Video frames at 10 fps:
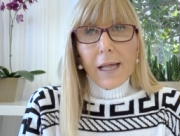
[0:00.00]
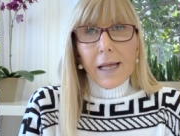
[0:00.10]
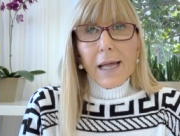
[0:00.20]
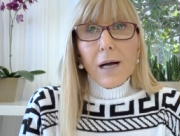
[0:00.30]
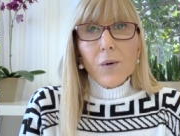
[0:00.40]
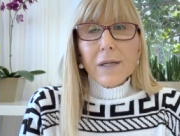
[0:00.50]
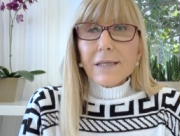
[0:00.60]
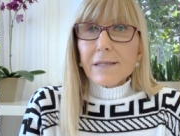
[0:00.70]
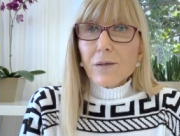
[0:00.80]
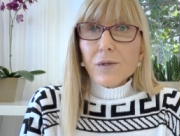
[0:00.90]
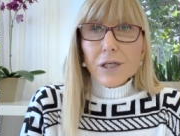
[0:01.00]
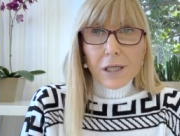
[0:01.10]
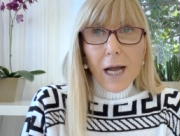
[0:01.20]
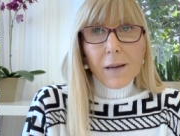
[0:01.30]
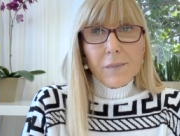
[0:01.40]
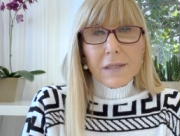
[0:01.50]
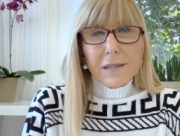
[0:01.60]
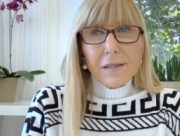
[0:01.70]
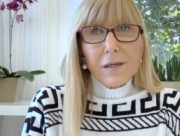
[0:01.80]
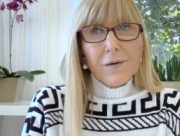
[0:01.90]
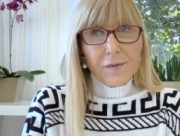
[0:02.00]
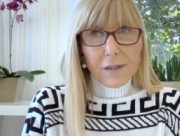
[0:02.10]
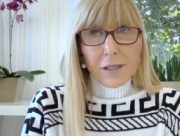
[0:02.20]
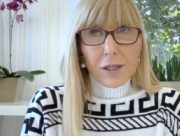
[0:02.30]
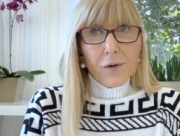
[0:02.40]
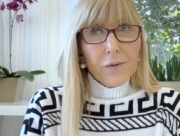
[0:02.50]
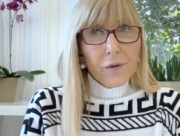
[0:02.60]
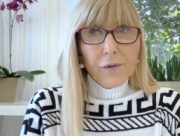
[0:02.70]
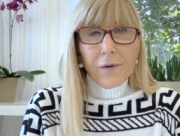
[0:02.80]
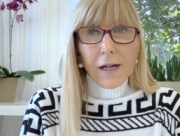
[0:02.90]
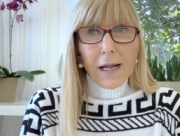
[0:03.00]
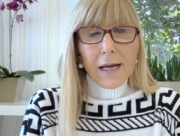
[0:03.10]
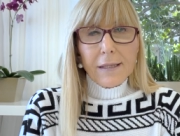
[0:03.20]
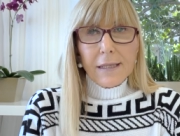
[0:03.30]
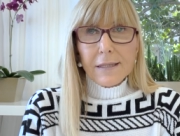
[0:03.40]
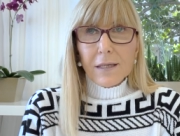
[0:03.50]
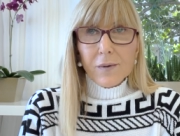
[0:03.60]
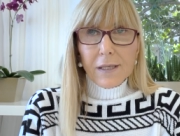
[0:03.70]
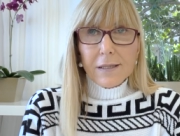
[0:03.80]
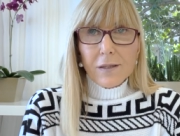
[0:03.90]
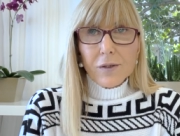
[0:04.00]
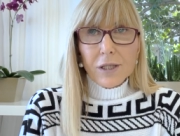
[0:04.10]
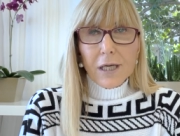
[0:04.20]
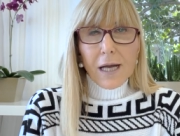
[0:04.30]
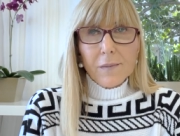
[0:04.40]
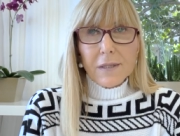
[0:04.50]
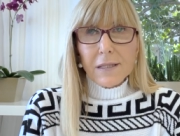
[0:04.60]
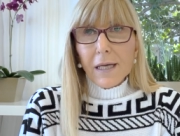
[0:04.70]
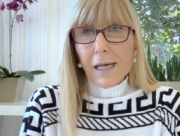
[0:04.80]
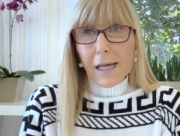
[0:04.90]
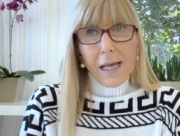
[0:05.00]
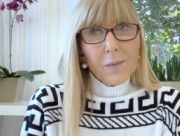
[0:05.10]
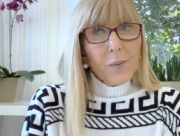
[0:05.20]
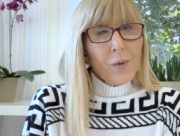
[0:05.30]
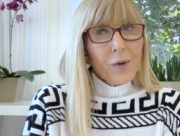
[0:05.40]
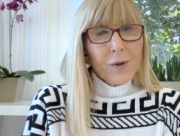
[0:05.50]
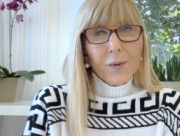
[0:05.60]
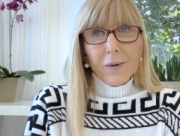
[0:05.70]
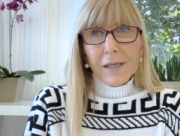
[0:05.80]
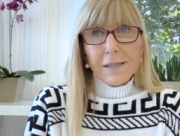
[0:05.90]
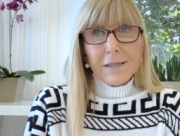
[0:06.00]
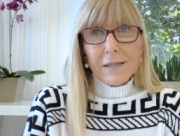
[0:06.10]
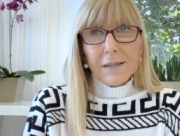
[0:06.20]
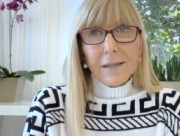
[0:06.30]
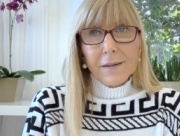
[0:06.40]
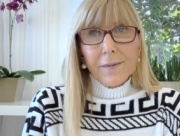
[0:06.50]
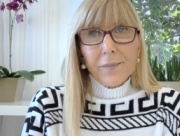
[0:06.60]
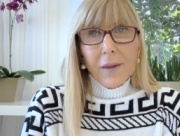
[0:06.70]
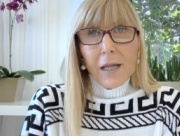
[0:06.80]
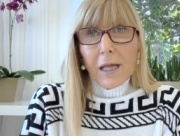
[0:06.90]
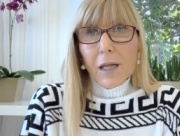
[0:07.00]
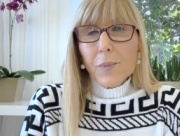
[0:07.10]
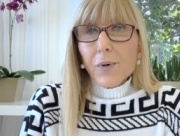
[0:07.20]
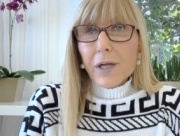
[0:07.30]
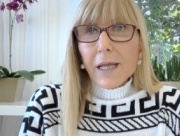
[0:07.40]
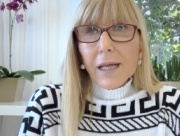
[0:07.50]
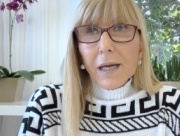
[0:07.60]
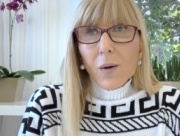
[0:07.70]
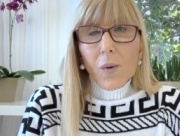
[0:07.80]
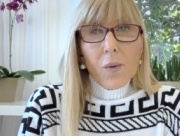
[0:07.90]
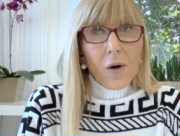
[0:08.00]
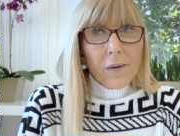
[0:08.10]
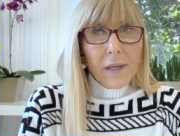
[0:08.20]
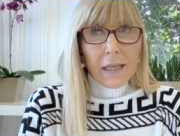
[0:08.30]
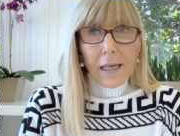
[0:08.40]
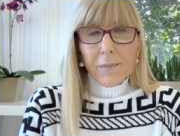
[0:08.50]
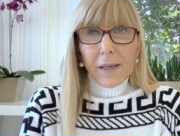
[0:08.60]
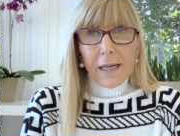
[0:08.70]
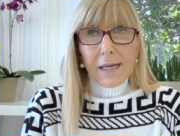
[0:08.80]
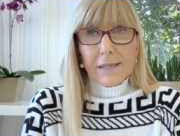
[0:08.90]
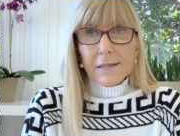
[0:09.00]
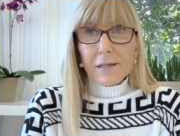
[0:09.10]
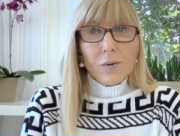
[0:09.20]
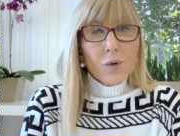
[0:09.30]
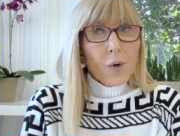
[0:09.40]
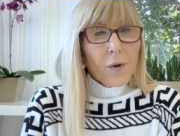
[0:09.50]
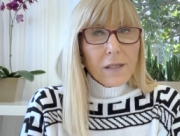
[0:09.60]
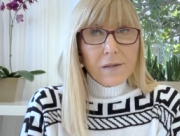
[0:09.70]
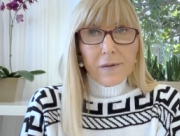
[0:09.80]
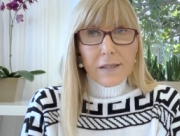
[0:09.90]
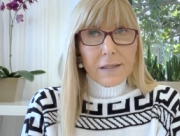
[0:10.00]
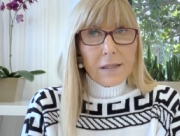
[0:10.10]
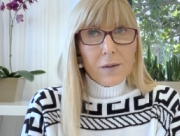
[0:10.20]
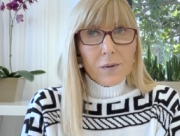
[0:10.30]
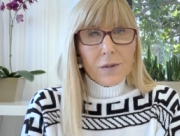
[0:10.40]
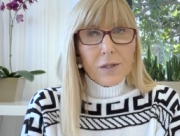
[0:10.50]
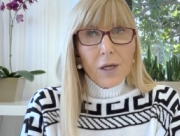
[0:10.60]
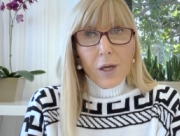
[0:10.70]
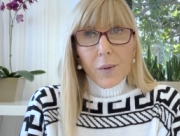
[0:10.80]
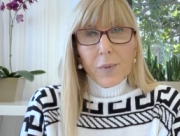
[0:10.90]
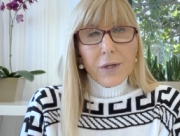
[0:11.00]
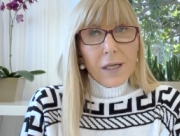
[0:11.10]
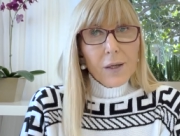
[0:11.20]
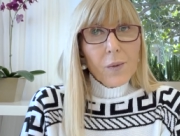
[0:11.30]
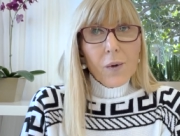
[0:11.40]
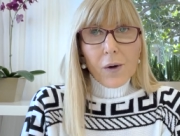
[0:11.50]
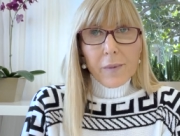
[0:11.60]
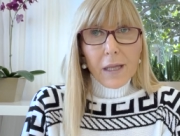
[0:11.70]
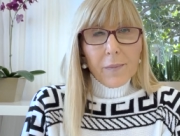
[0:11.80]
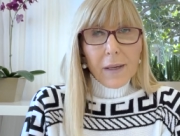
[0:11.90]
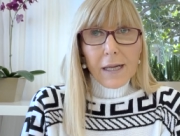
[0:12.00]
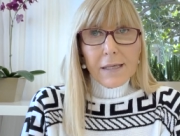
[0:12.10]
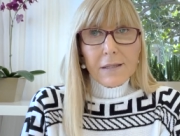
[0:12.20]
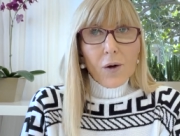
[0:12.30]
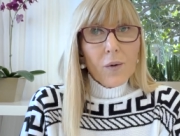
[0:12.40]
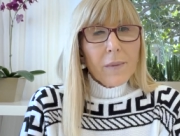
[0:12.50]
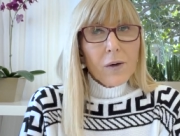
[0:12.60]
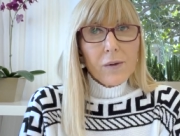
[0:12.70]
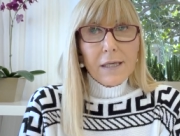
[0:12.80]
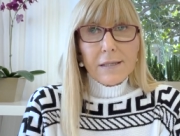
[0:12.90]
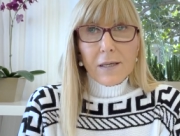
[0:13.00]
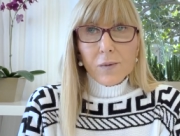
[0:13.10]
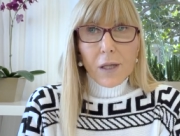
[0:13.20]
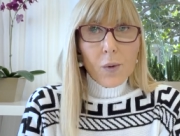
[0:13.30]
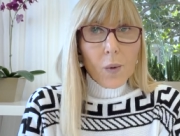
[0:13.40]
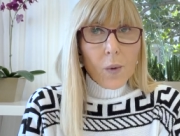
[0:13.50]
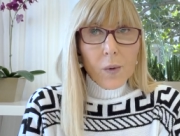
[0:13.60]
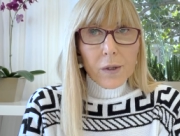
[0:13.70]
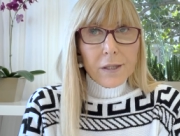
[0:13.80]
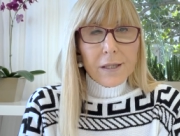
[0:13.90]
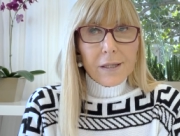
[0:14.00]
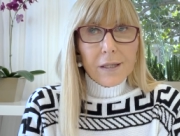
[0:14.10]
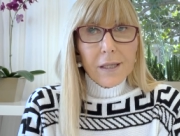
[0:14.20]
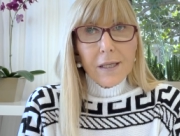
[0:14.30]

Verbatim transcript: é a oração de Jabes. Você já ouviu falar nessa oração de Jabes? É muito conhecida. E por que um homem que aparece são dois versículos? Porque um homem que aparece com uma oração tão curta